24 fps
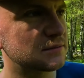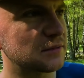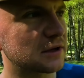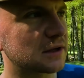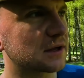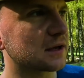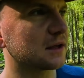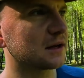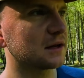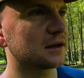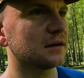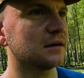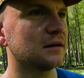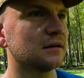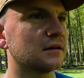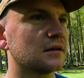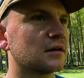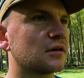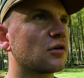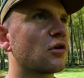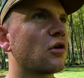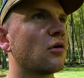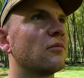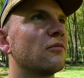ihr mal hier
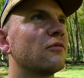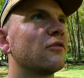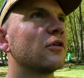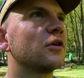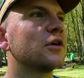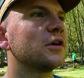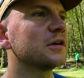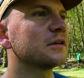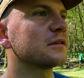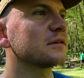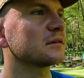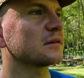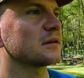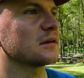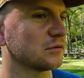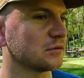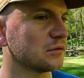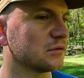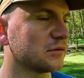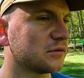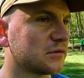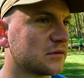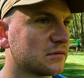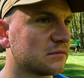hinkommen wollt
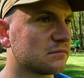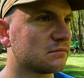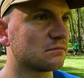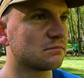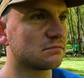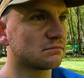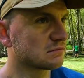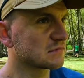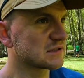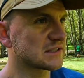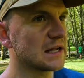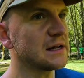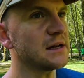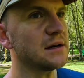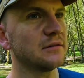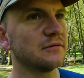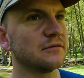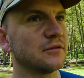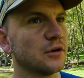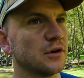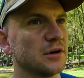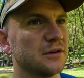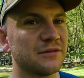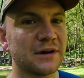und
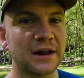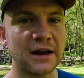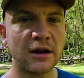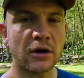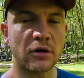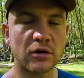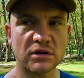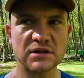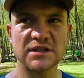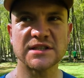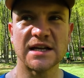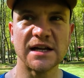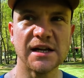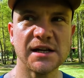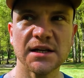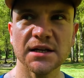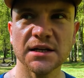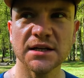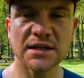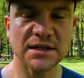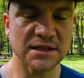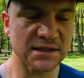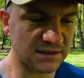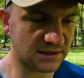zelten wollt, weil auch
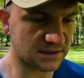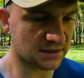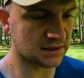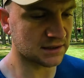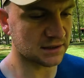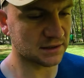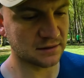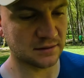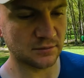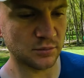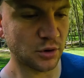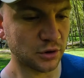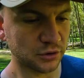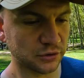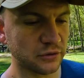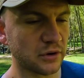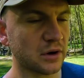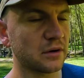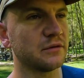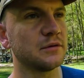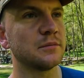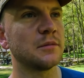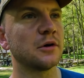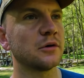Zelten ist in
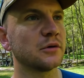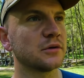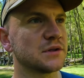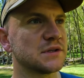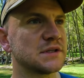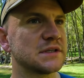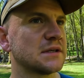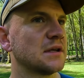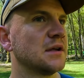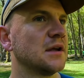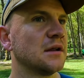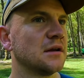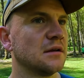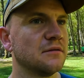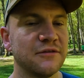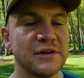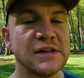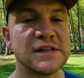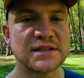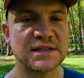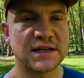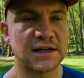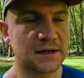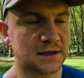Portugal wie bei uns
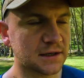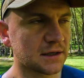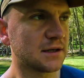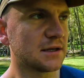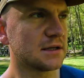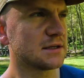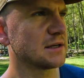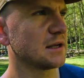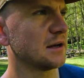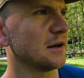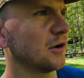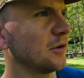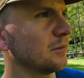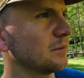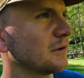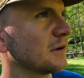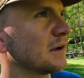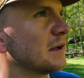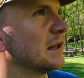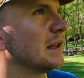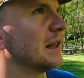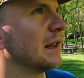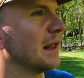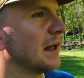Wildzelten nicht erlaubt.
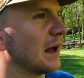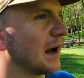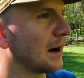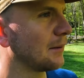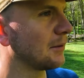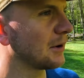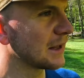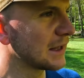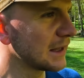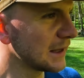Aber